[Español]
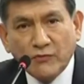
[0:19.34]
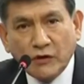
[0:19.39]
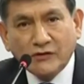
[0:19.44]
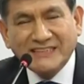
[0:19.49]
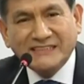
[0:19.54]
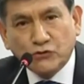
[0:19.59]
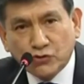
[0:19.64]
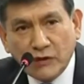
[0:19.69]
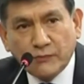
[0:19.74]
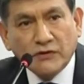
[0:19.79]
El
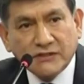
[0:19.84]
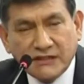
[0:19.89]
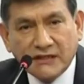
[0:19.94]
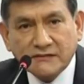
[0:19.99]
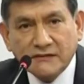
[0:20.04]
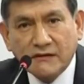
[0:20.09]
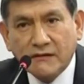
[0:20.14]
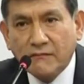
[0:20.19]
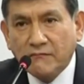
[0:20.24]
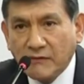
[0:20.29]
ministro del
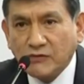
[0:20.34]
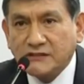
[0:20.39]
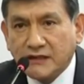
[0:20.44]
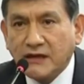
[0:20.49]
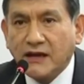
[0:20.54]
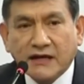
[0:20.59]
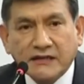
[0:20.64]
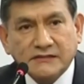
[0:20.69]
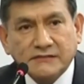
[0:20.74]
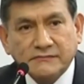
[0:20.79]
Interior
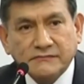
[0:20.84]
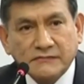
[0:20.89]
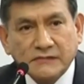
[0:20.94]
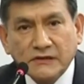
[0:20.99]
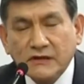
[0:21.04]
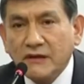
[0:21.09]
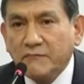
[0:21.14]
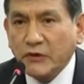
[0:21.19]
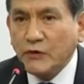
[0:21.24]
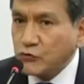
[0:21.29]
Carlos
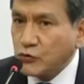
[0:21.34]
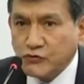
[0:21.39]
Morán